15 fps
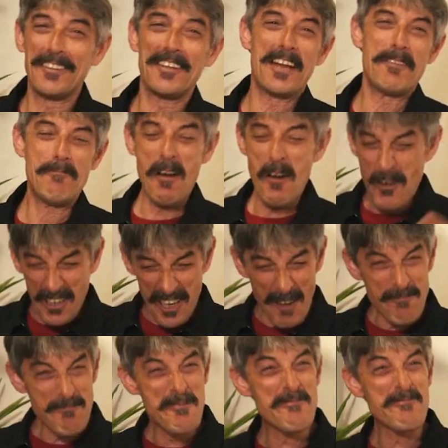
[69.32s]
a dire porca
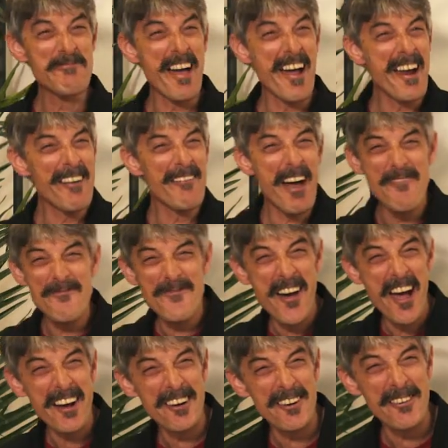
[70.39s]
puttana,
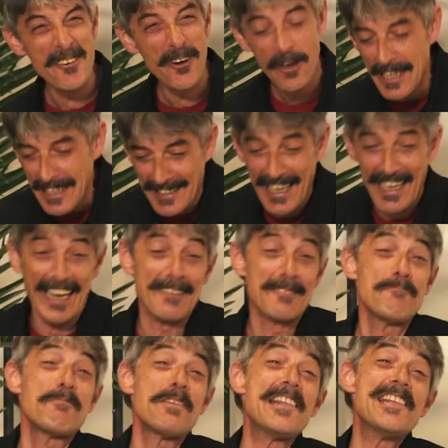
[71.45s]
vaffanculo. Si era
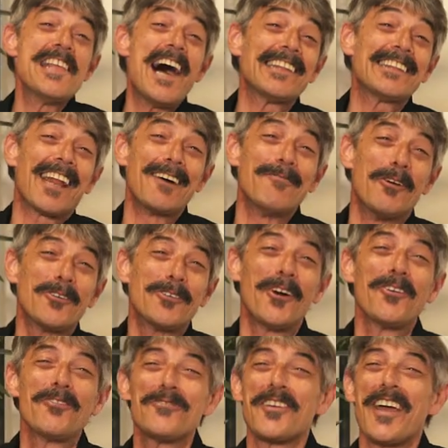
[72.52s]
impigliata la
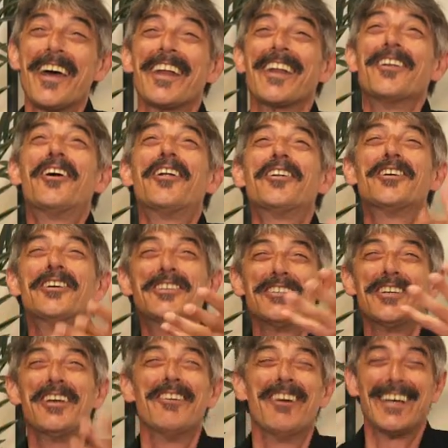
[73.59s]
mongolfiera e non
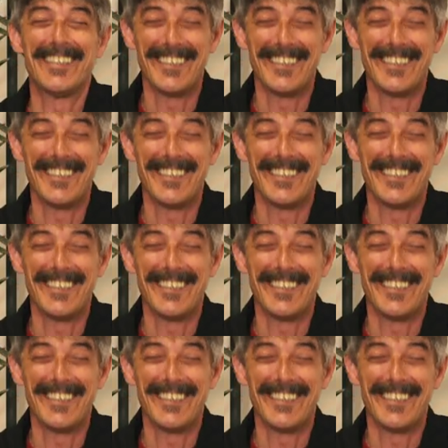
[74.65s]
riusciva a